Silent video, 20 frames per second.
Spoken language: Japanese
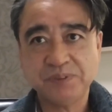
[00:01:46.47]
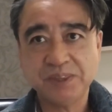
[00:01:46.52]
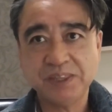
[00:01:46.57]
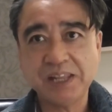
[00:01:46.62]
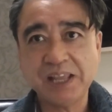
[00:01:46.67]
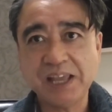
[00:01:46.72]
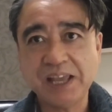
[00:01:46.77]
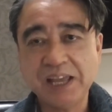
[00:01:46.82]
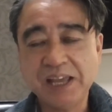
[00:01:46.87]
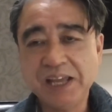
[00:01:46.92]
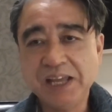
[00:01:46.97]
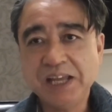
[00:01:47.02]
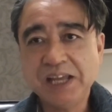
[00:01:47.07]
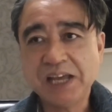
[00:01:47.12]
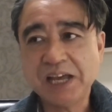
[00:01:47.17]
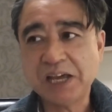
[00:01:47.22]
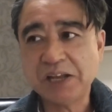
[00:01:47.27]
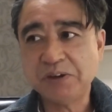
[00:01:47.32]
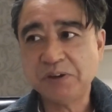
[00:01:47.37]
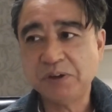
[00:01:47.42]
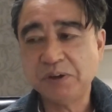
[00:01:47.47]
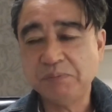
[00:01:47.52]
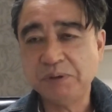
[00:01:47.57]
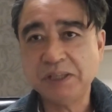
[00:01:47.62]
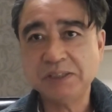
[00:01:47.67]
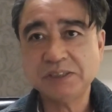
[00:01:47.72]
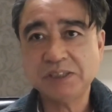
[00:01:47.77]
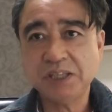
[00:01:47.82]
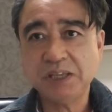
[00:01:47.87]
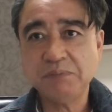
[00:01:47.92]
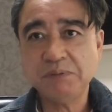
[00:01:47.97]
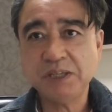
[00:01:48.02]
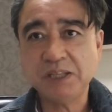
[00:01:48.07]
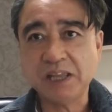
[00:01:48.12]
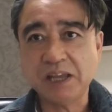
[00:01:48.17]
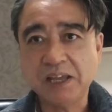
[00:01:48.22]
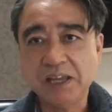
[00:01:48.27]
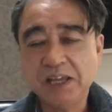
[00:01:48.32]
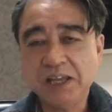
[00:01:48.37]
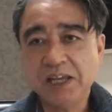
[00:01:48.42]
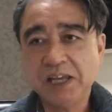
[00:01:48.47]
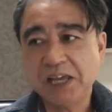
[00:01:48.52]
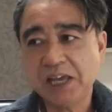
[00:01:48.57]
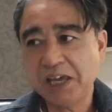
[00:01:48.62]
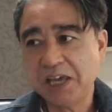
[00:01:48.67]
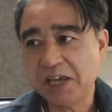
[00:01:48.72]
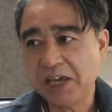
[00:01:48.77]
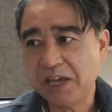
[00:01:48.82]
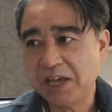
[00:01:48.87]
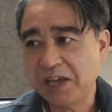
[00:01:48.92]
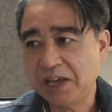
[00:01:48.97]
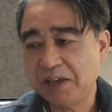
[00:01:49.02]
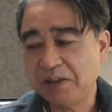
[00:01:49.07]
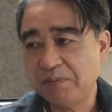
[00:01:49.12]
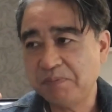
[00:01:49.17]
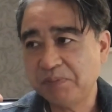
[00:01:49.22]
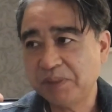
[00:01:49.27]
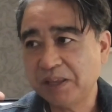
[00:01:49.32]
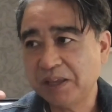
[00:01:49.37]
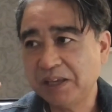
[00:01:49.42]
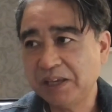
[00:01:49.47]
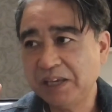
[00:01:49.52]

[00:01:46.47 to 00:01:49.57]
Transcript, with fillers: であの b ー TV で、えー